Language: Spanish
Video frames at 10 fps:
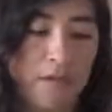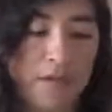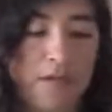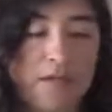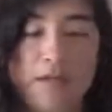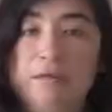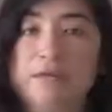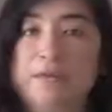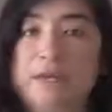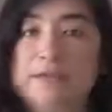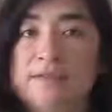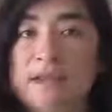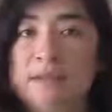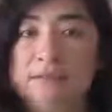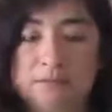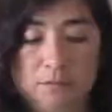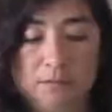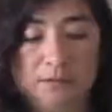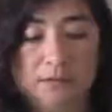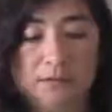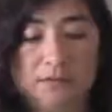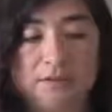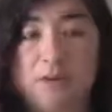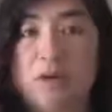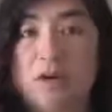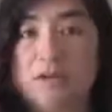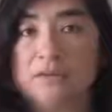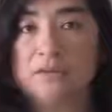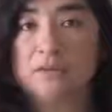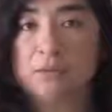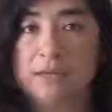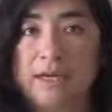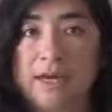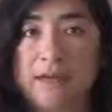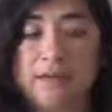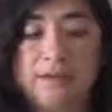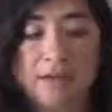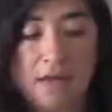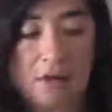Aquí ya están nuestras esponjas ubicadas.